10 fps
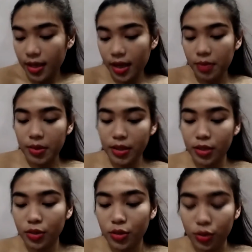
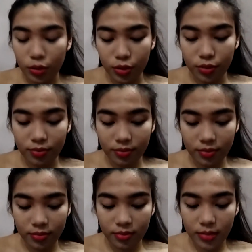gagamitin ko to
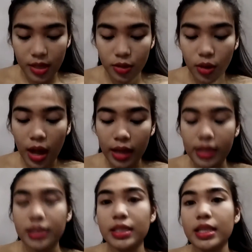itong
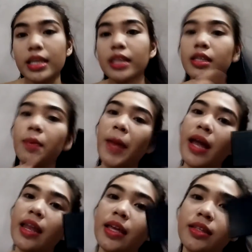aking sleek na
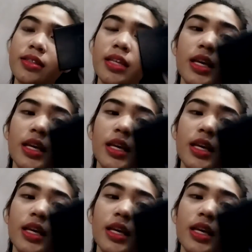palette